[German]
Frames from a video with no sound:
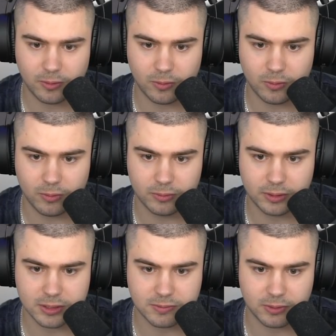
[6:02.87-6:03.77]
Oh,
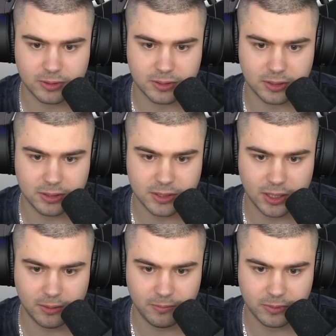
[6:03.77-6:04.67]
das wollte ich hier nicht
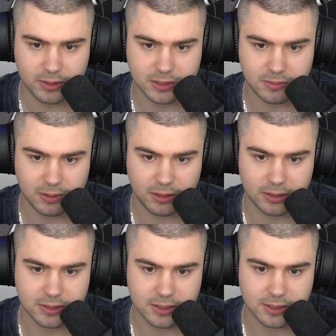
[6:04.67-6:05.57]
haben,
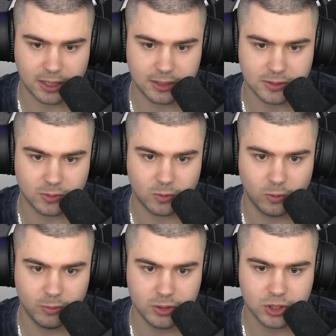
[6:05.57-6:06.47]
deswegen ist das alles so
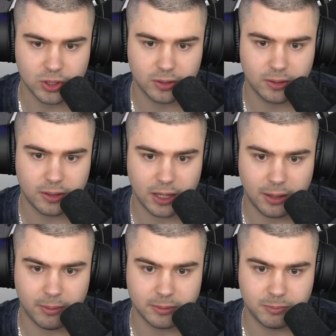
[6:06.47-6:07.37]
komisch.
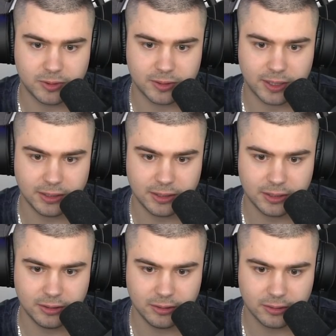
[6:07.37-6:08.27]
Einmal bitte dran
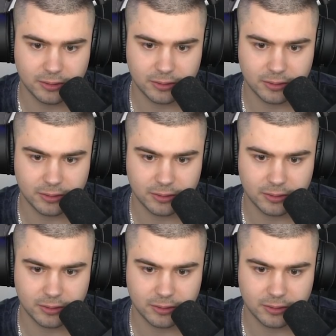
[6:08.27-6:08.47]
drehen.